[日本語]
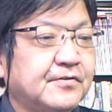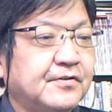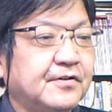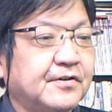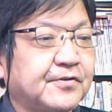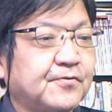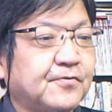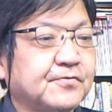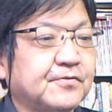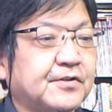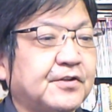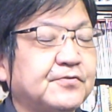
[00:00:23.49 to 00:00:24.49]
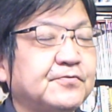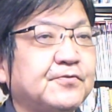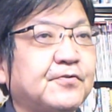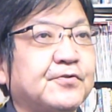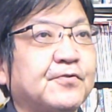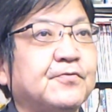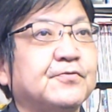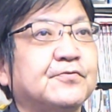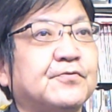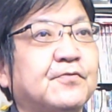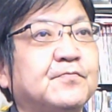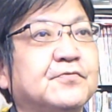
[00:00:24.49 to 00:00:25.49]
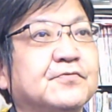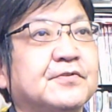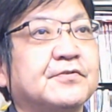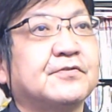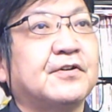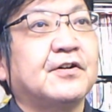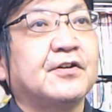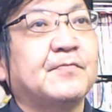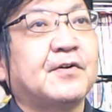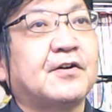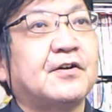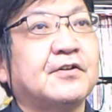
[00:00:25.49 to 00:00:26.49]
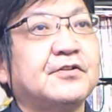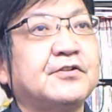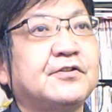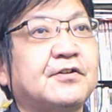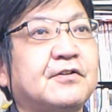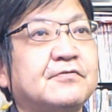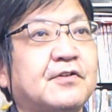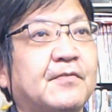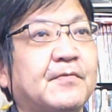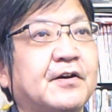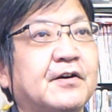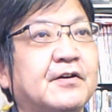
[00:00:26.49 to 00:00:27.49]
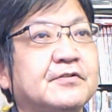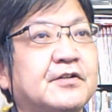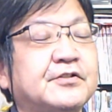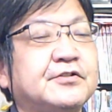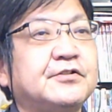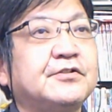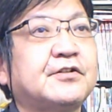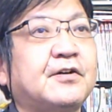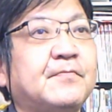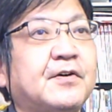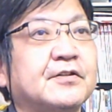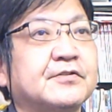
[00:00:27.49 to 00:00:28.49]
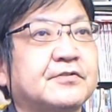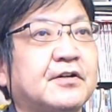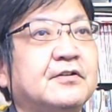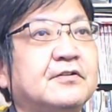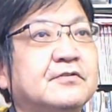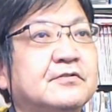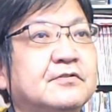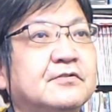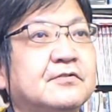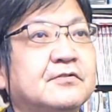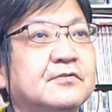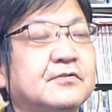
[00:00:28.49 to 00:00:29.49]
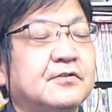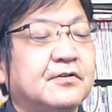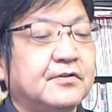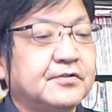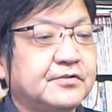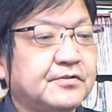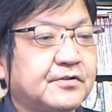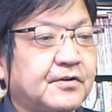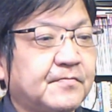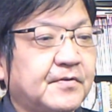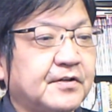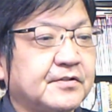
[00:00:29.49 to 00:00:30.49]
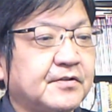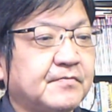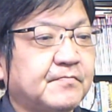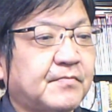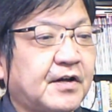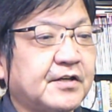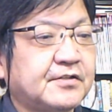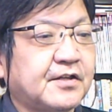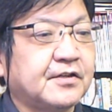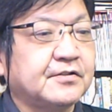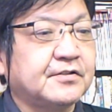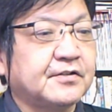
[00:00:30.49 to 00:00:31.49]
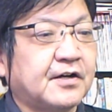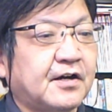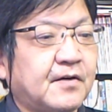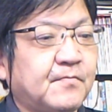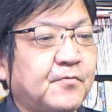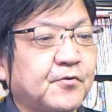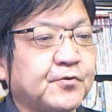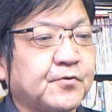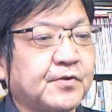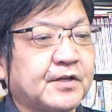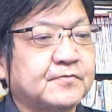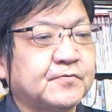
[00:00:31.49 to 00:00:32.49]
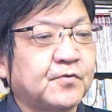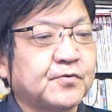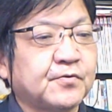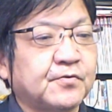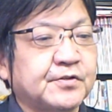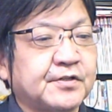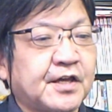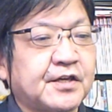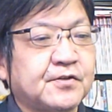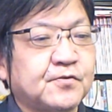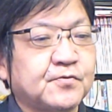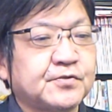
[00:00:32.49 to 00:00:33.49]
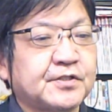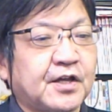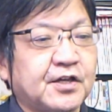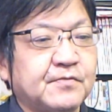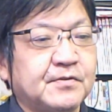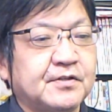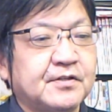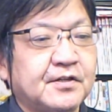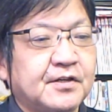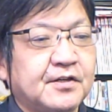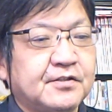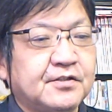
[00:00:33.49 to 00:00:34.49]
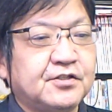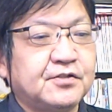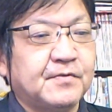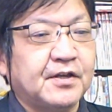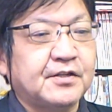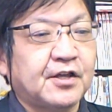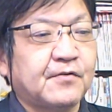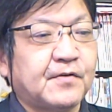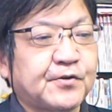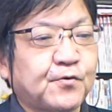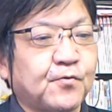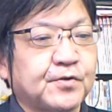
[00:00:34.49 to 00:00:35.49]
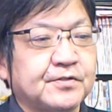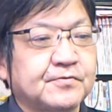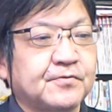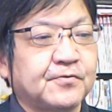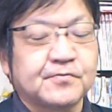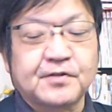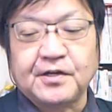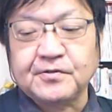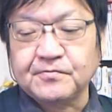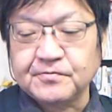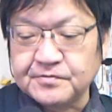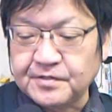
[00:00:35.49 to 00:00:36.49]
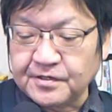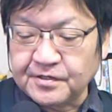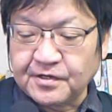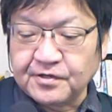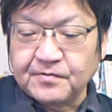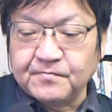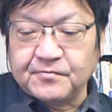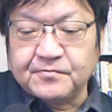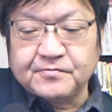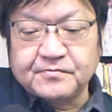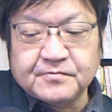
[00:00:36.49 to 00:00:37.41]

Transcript: えー、今日のね、14時46分ですから、今から2時間ぐらい前、じゃあ1時間前ですか。1時間前に、バイデン氏が安保条約5条に言及した意味、日米電話協議というタイトルですね、日経新聞。